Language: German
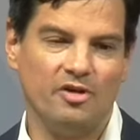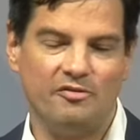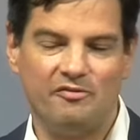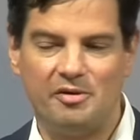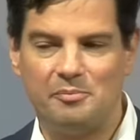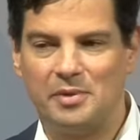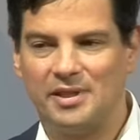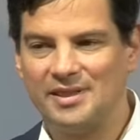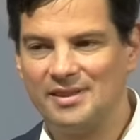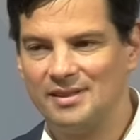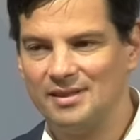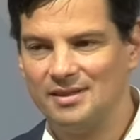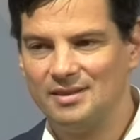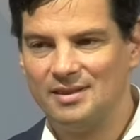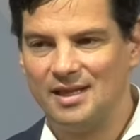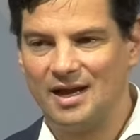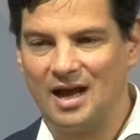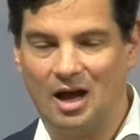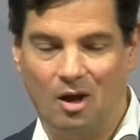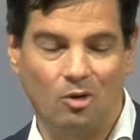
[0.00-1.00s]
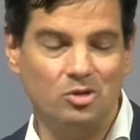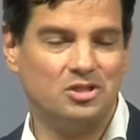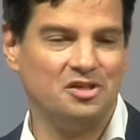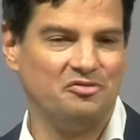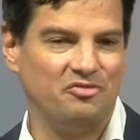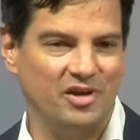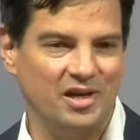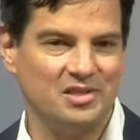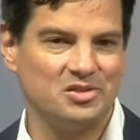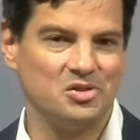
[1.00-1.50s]
weil wenn man nach
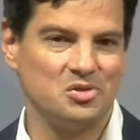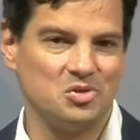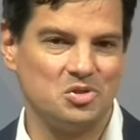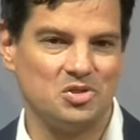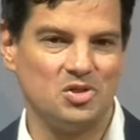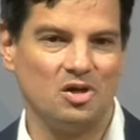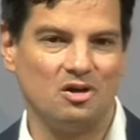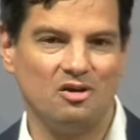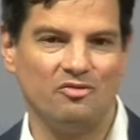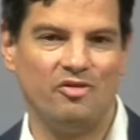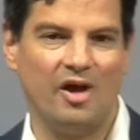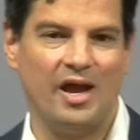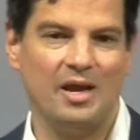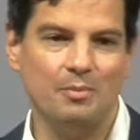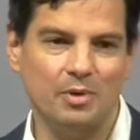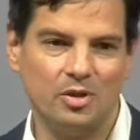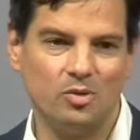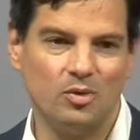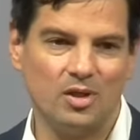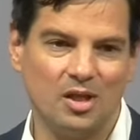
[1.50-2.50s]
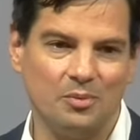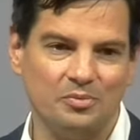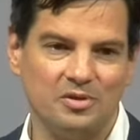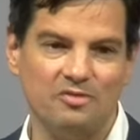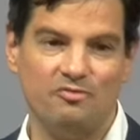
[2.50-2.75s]
Hause fährt, sozusagen auf Heimaturlaub,